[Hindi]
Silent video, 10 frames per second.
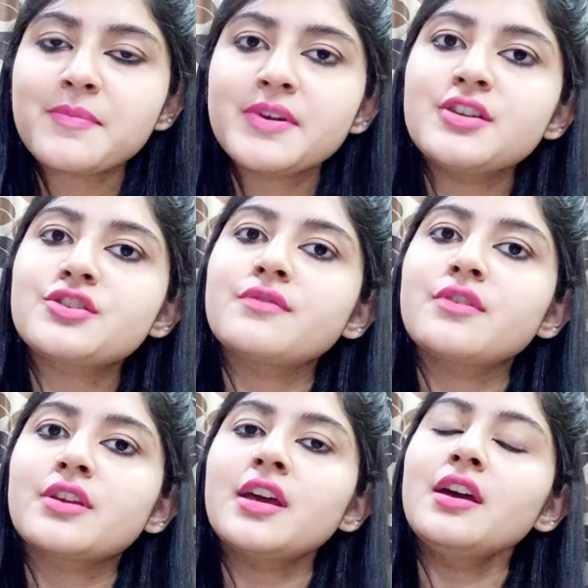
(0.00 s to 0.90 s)
आपके
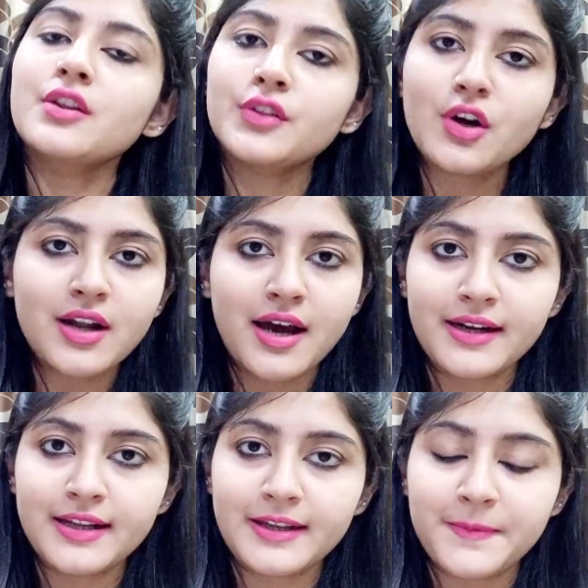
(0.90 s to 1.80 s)
इंटरव्यू के
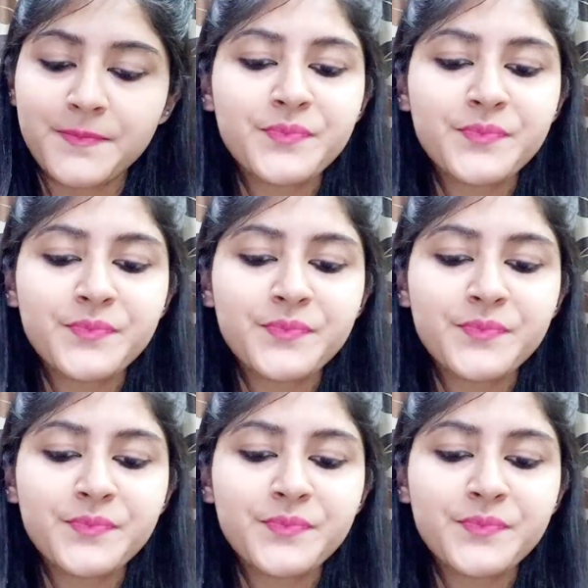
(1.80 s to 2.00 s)
दौरान ही